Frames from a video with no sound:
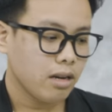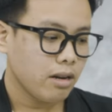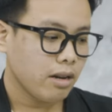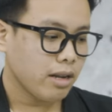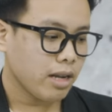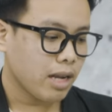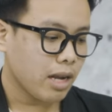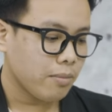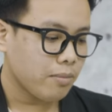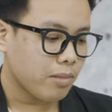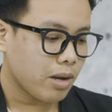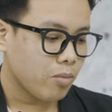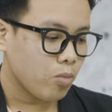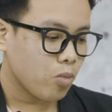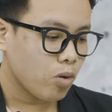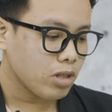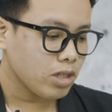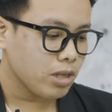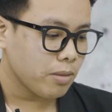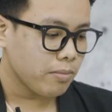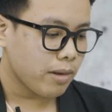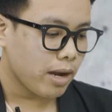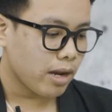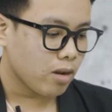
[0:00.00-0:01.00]
anh em mà muốn
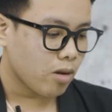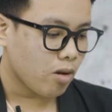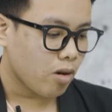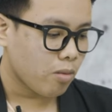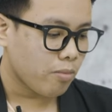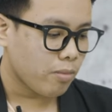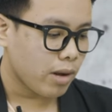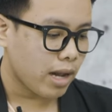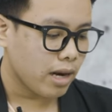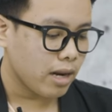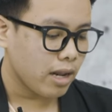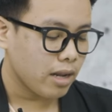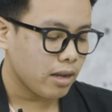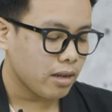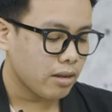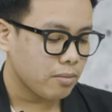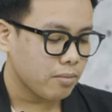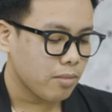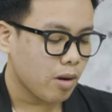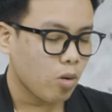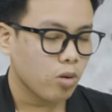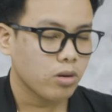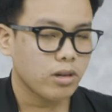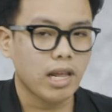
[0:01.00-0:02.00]
chiếc máy có màn
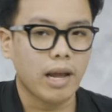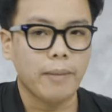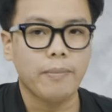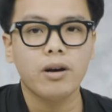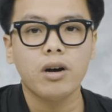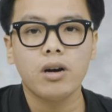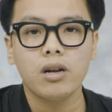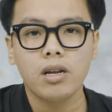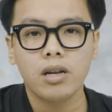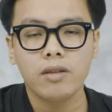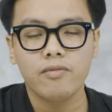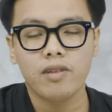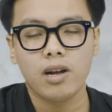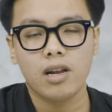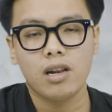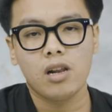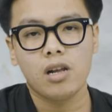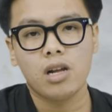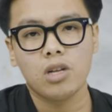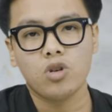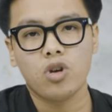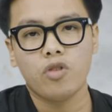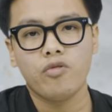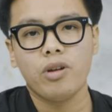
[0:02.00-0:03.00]
hình màu đẹp hơn ấy, phải
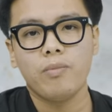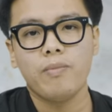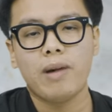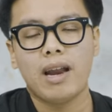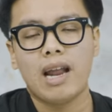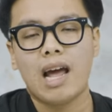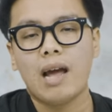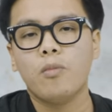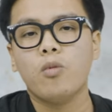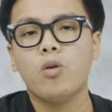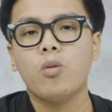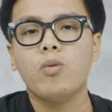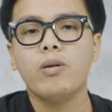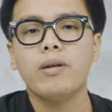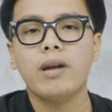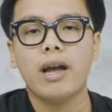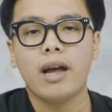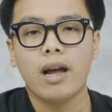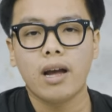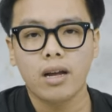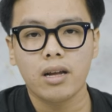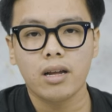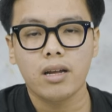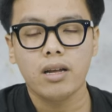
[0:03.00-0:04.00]
lựa chọn phiên bản hai trăm bốn mươi
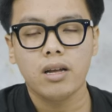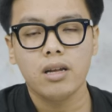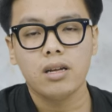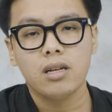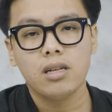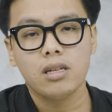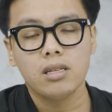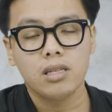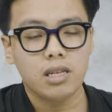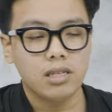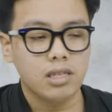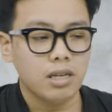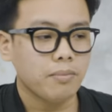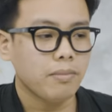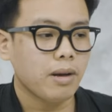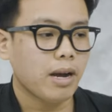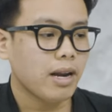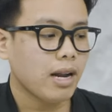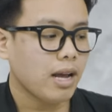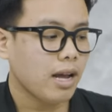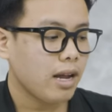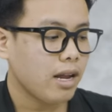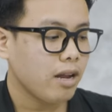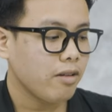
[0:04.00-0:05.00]
héc. Thì chiếc
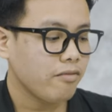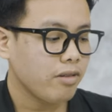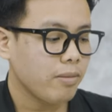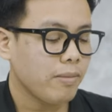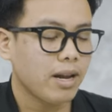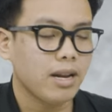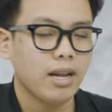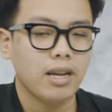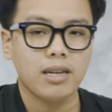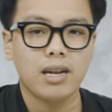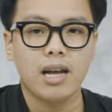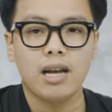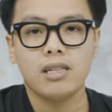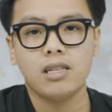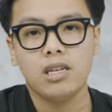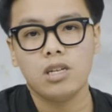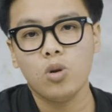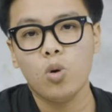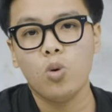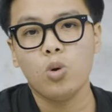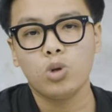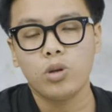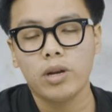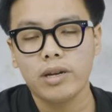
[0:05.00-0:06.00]
máy này với màn hình này thì
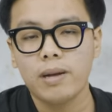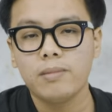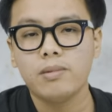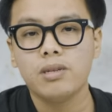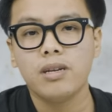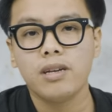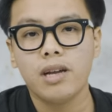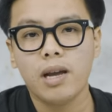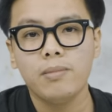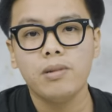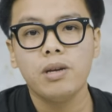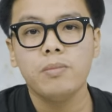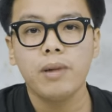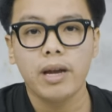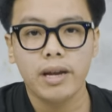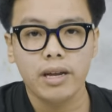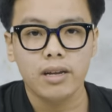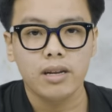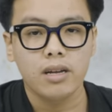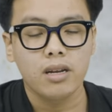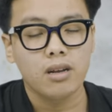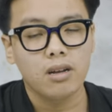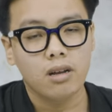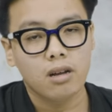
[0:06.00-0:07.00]
đủ cho anh em chơi game như mình.
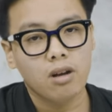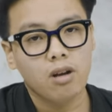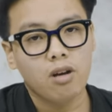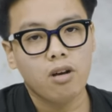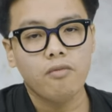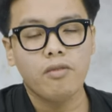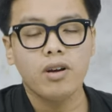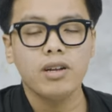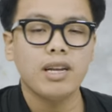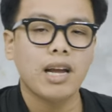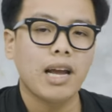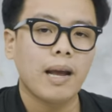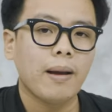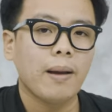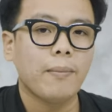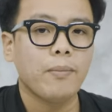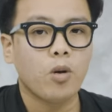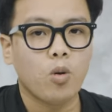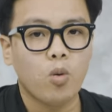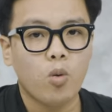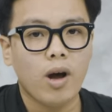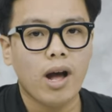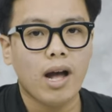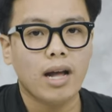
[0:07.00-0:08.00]
Còn với anh em làm
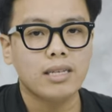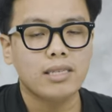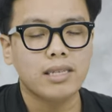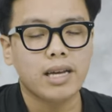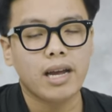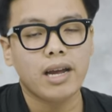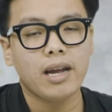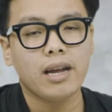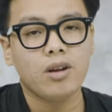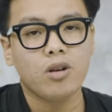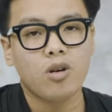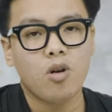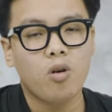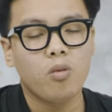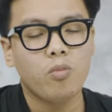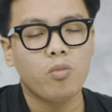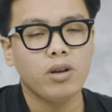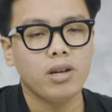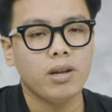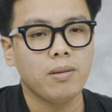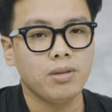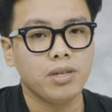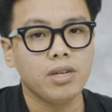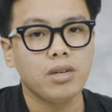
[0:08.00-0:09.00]
đồ họa sẽ có
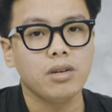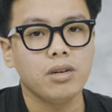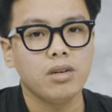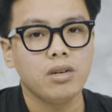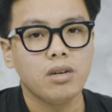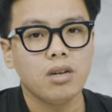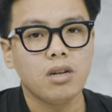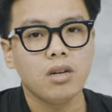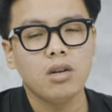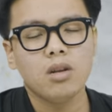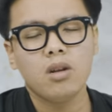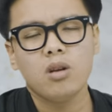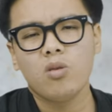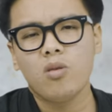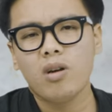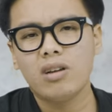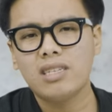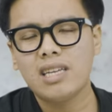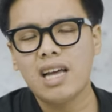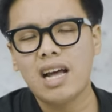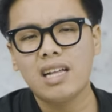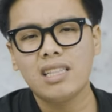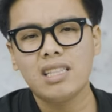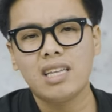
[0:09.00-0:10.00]
một điểm trừ. Ngoài
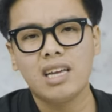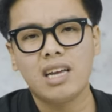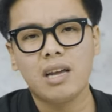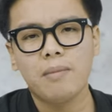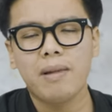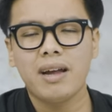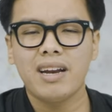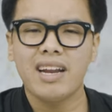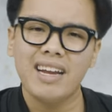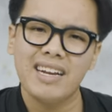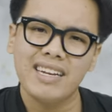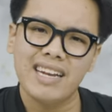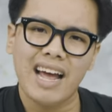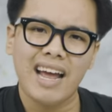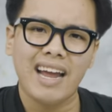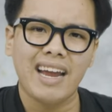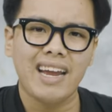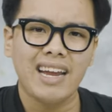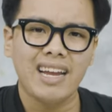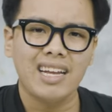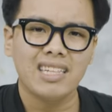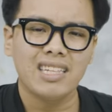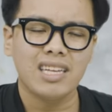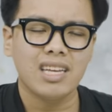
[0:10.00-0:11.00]
ra thì cái màn hình
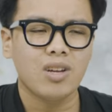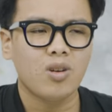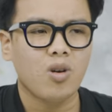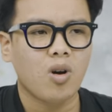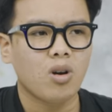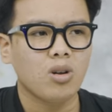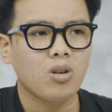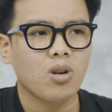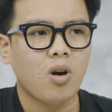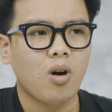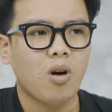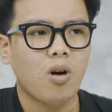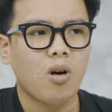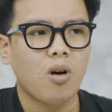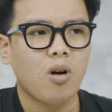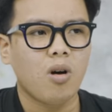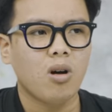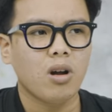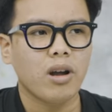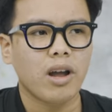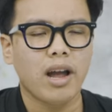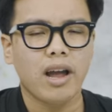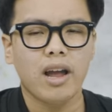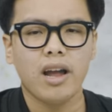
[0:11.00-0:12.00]
này ấy, thì còn
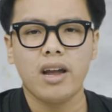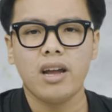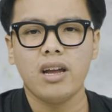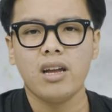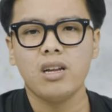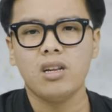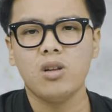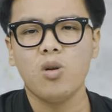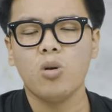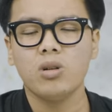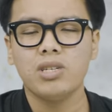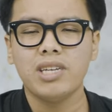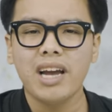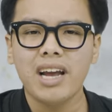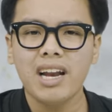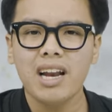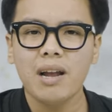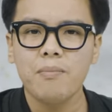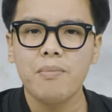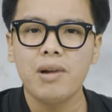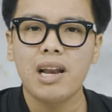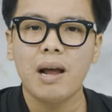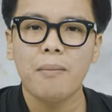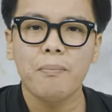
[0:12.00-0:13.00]
có cái độ trễ
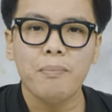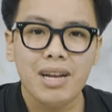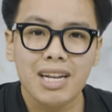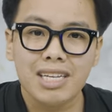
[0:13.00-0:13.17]
là mười lăm